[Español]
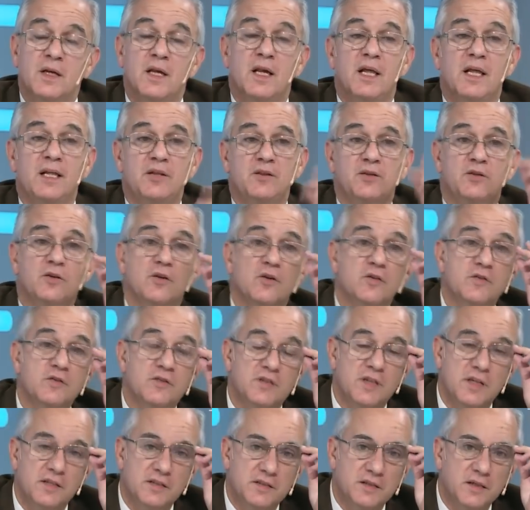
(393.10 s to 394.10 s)

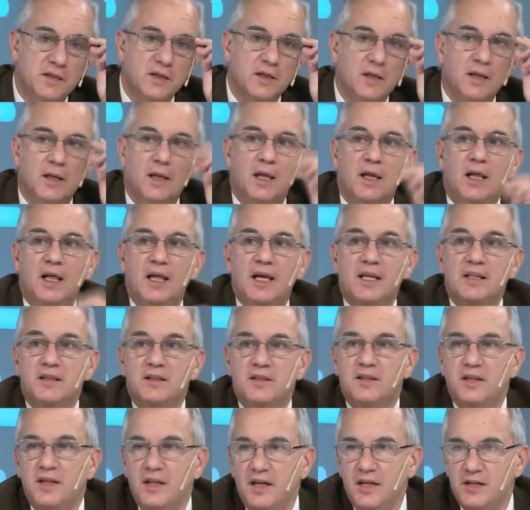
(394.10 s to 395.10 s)
Entonces,
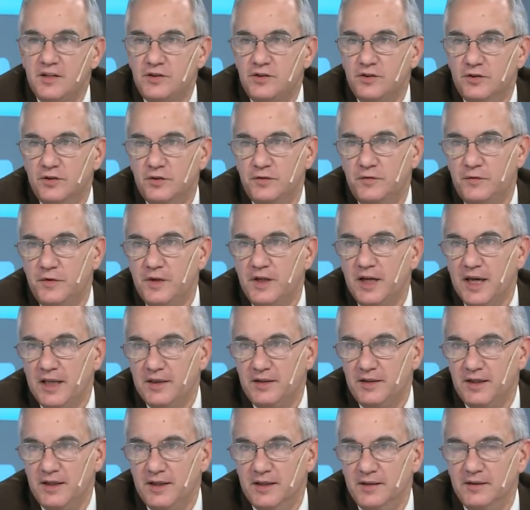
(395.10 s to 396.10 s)
entre ellos,
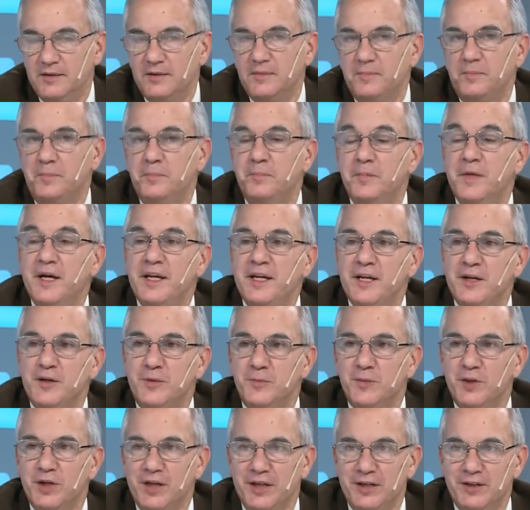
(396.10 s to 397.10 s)
fíjate, Mariano
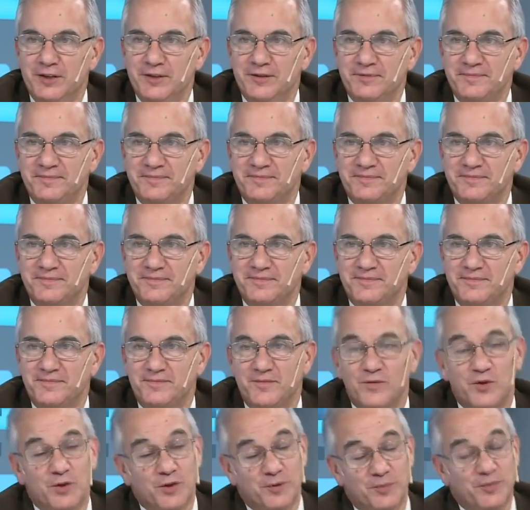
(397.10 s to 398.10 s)
Moreno,
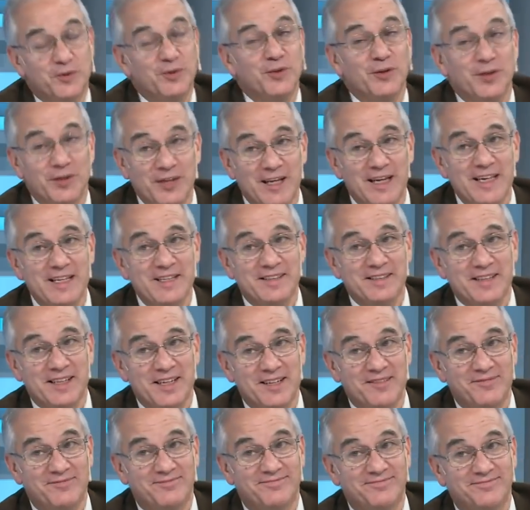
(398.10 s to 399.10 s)
todo el mundo lo
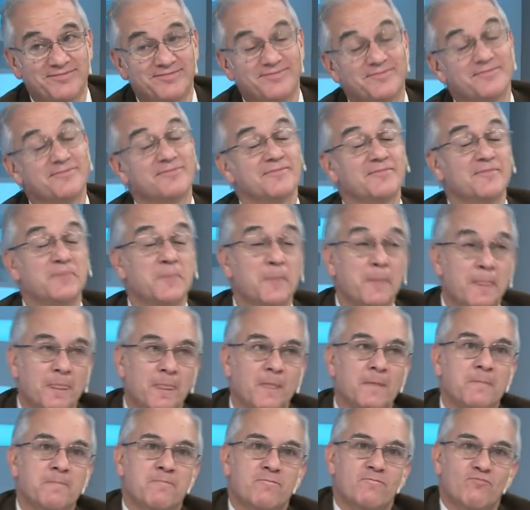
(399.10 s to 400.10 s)
idealiza. Sí
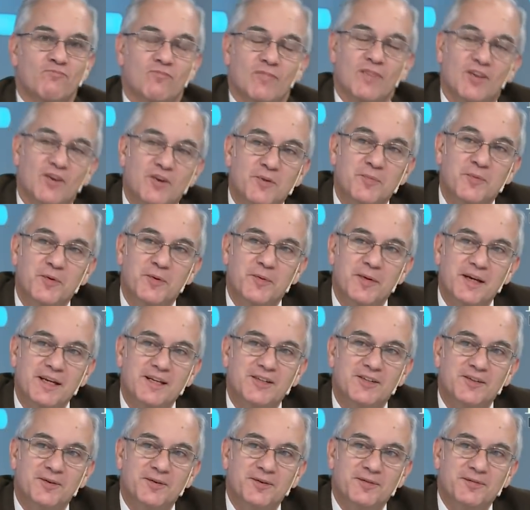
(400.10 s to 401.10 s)
como
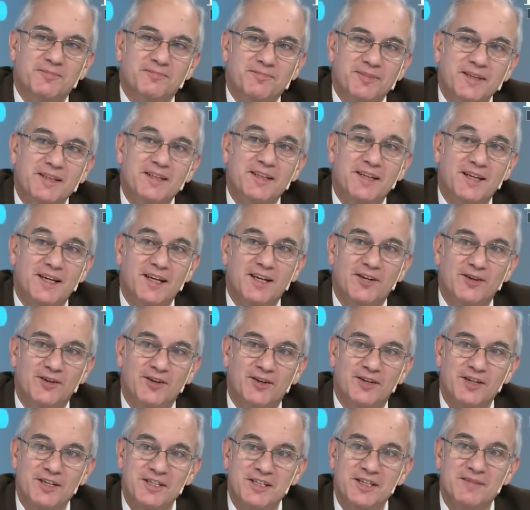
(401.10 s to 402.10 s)
vengo. Viste que los
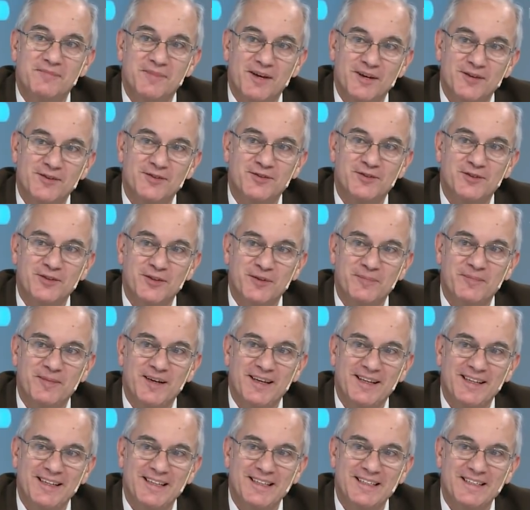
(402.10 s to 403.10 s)
Reyes Magos son los
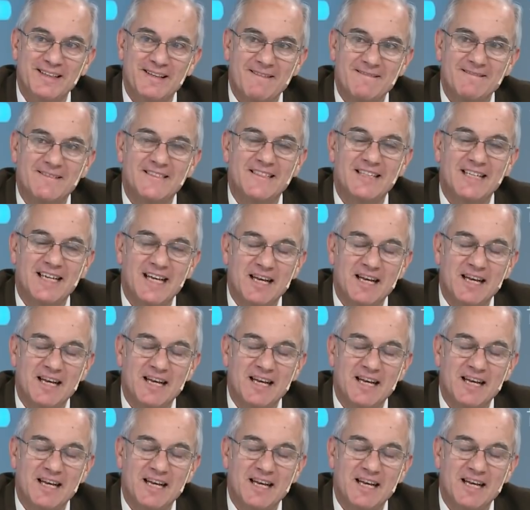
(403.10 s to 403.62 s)
padres. Sí, sí.